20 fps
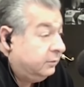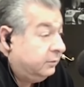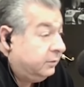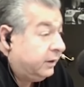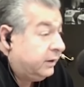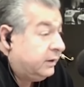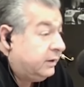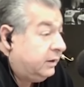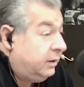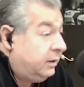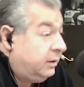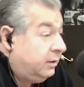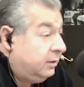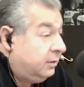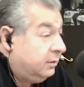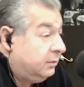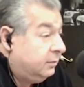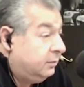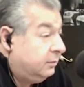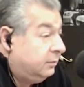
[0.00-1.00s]

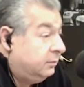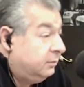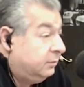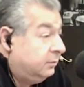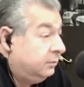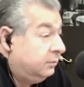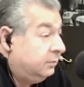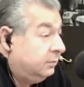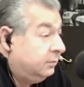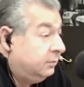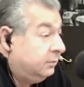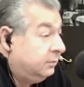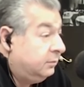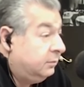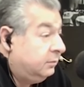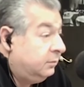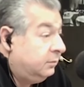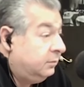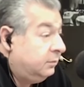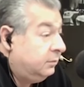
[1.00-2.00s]
России
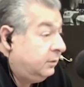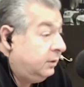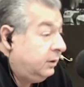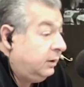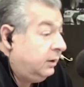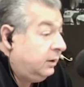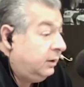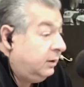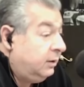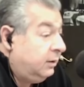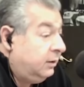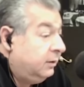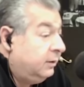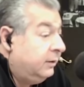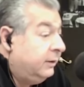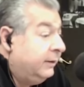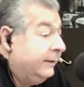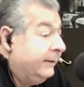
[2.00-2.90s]
и,